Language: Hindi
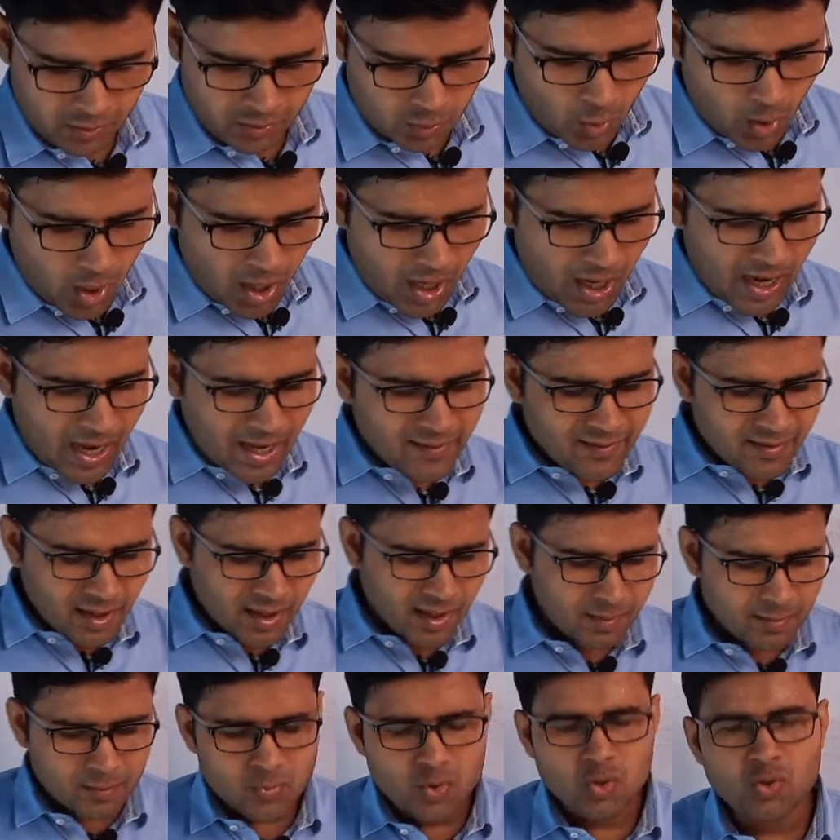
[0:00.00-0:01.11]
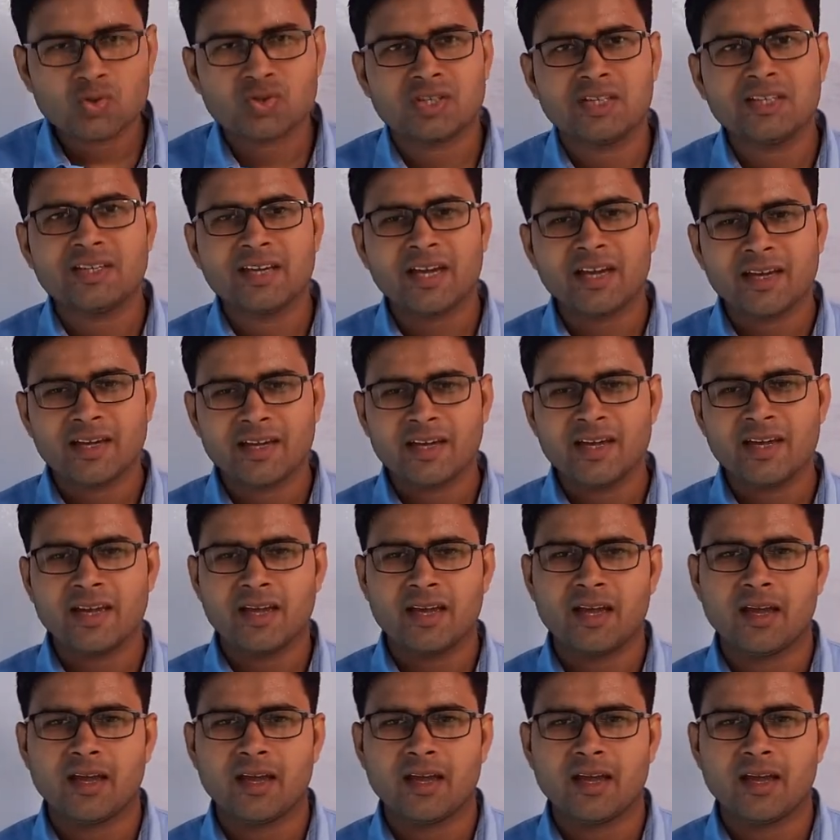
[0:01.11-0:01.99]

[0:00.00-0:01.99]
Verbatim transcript: तो आज हम जो सीखेंगे